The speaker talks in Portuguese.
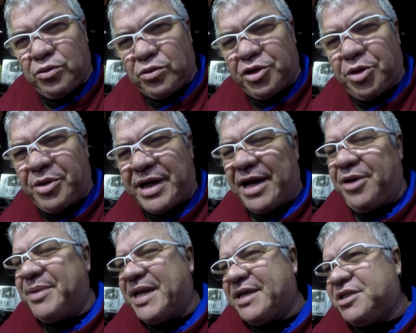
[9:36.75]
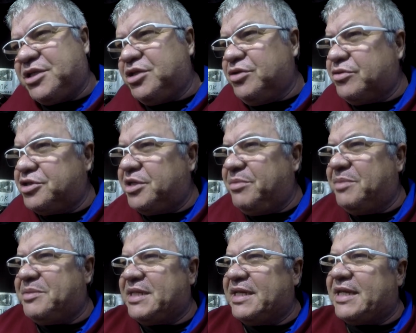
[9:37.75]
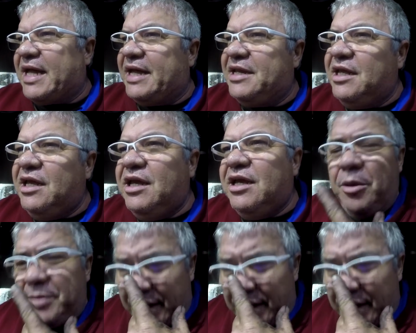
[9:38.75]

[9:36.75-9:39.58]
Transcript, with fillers: quando eu morava no Brasil, que eu tinha minha bicicletaria.